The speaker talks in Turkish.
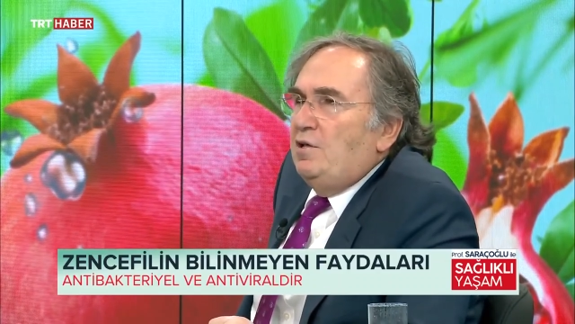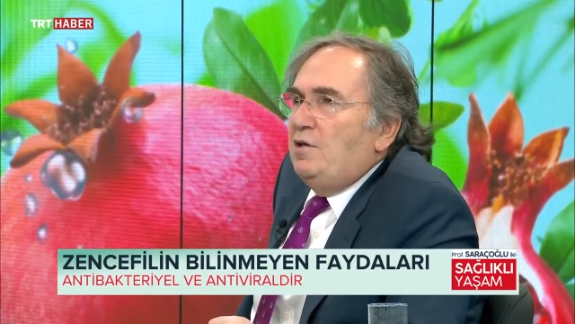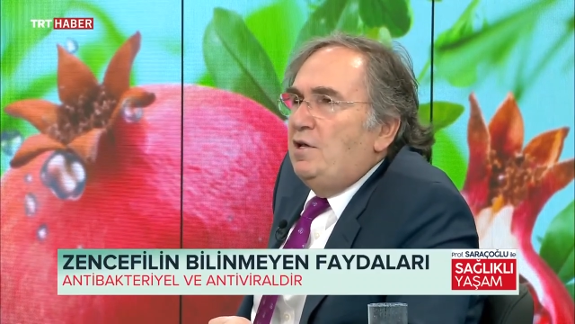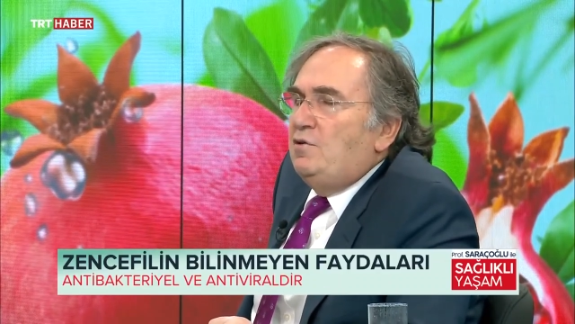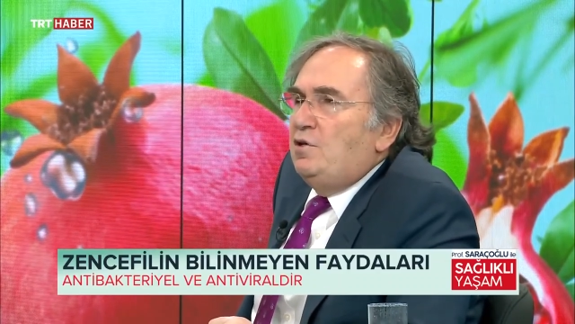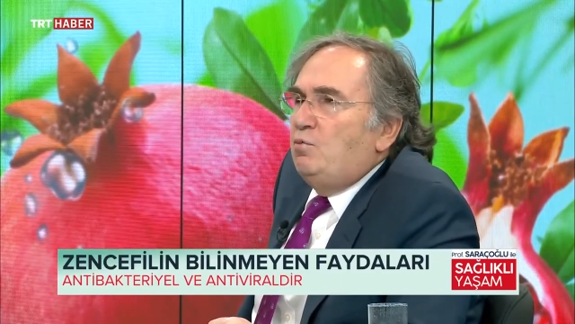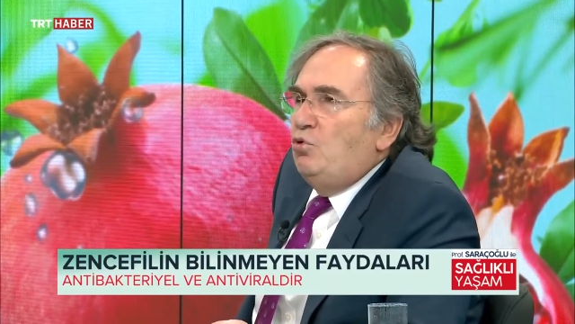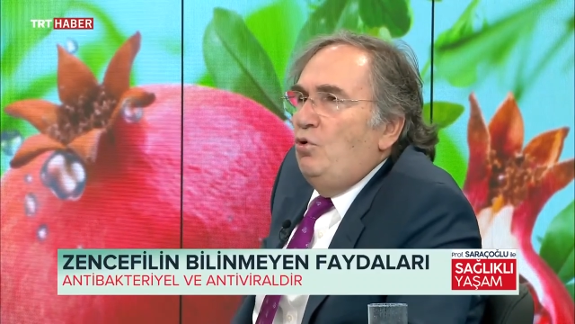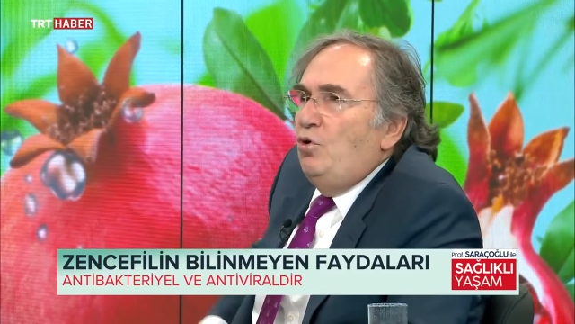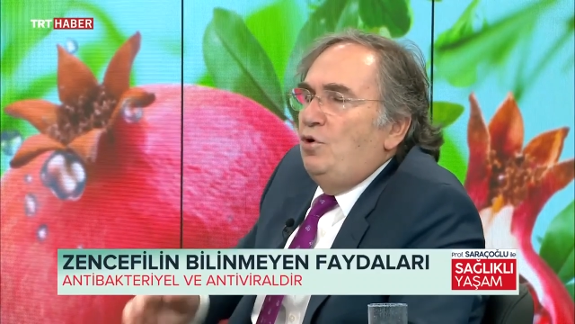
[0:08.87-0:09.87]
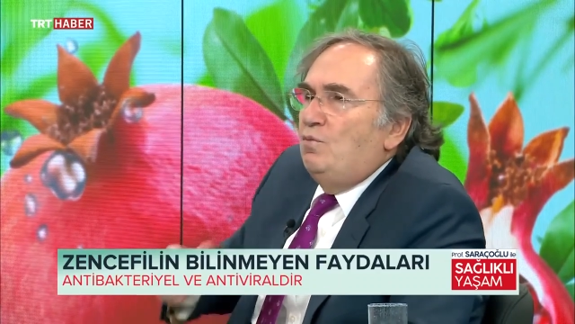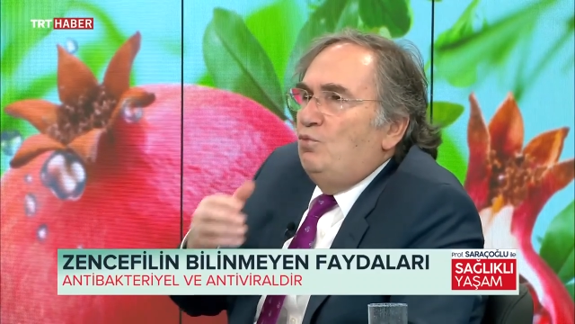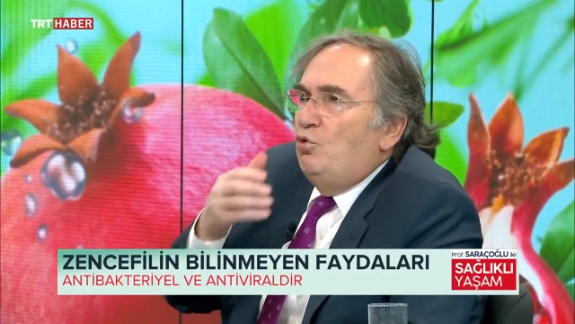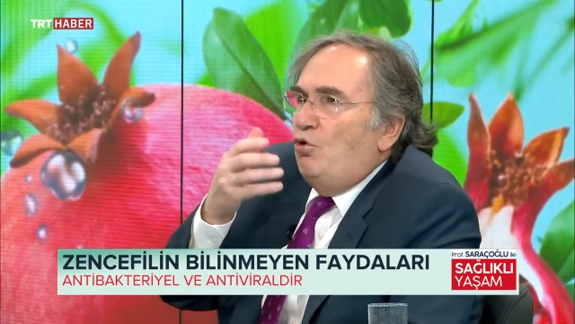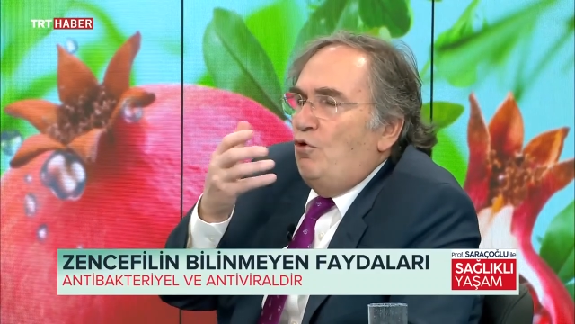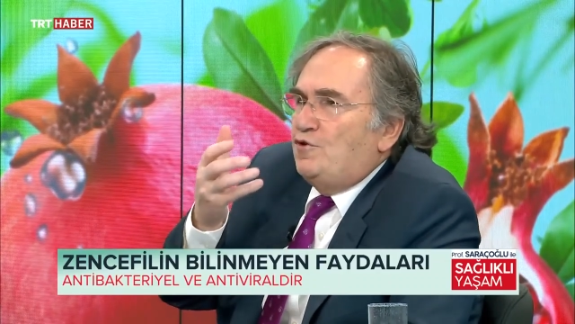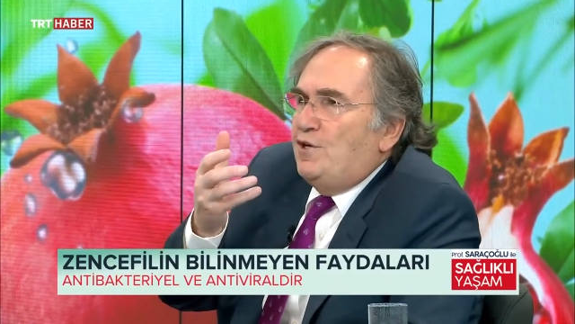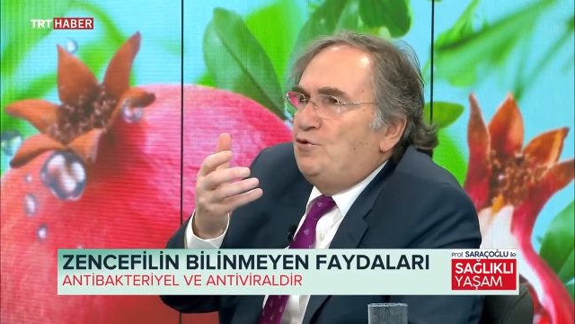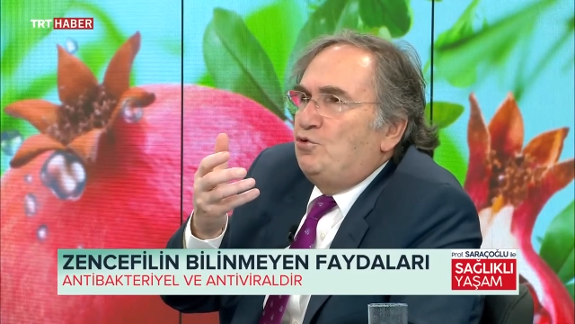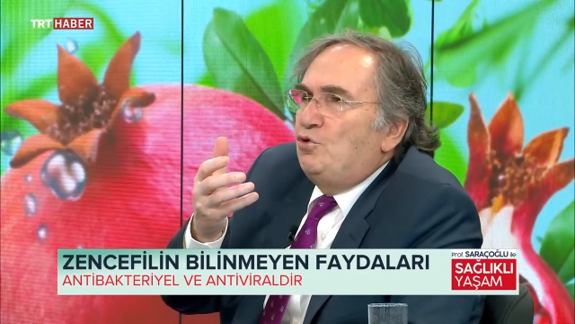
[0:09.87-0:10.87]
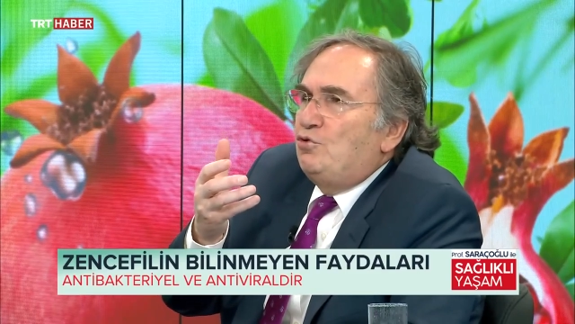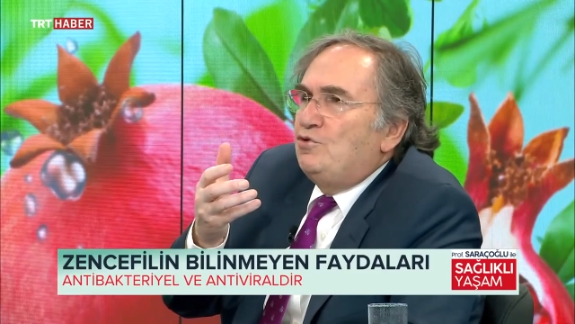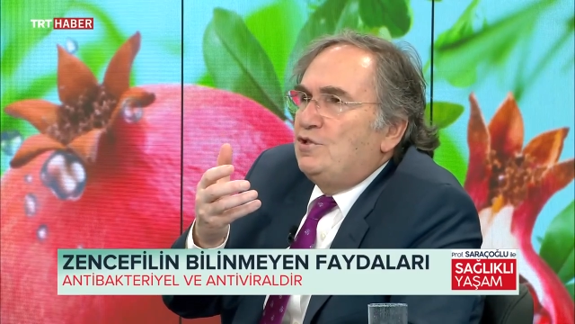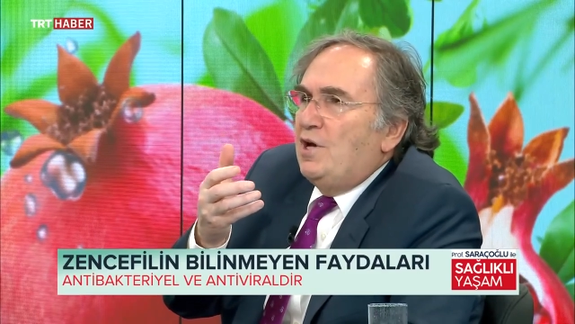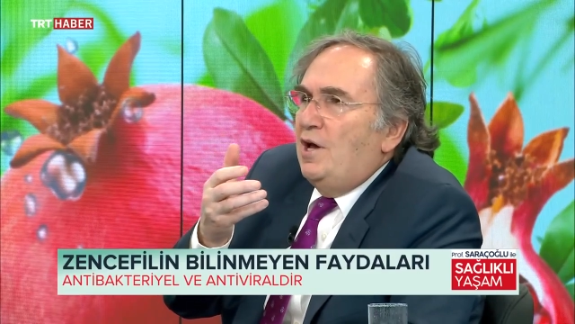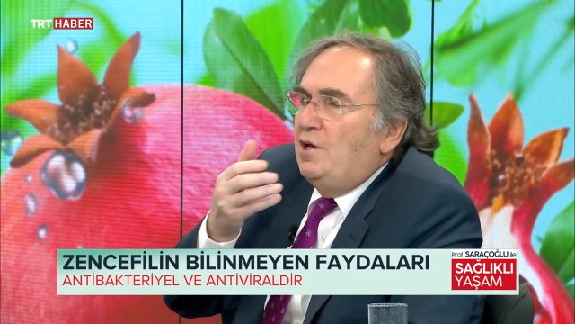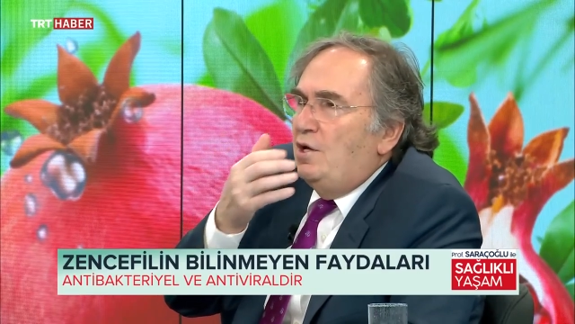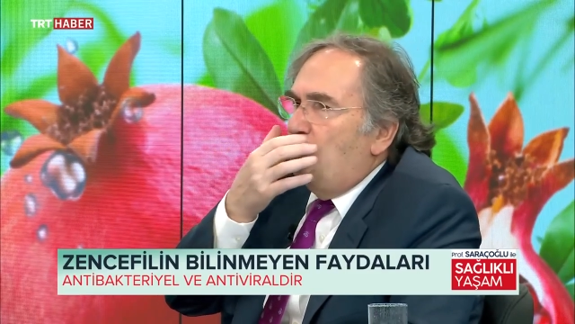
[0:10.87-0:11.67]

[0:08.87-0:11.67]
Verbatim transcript: Nedir bu? Mukoza diyoruz ya.